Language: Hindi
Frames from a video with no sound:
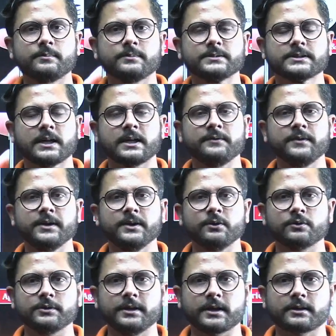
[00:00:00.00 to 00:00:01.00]
सारी वीडियोस
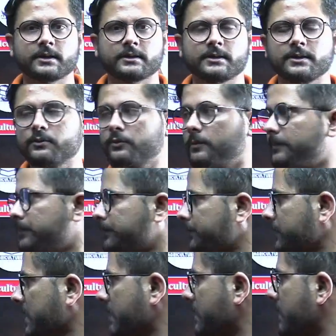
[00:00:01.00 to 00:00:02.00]
देख सकते हो
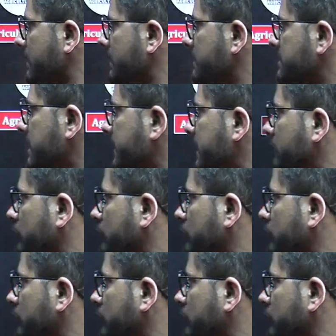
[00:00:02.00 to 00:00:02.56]
चलिए शुरू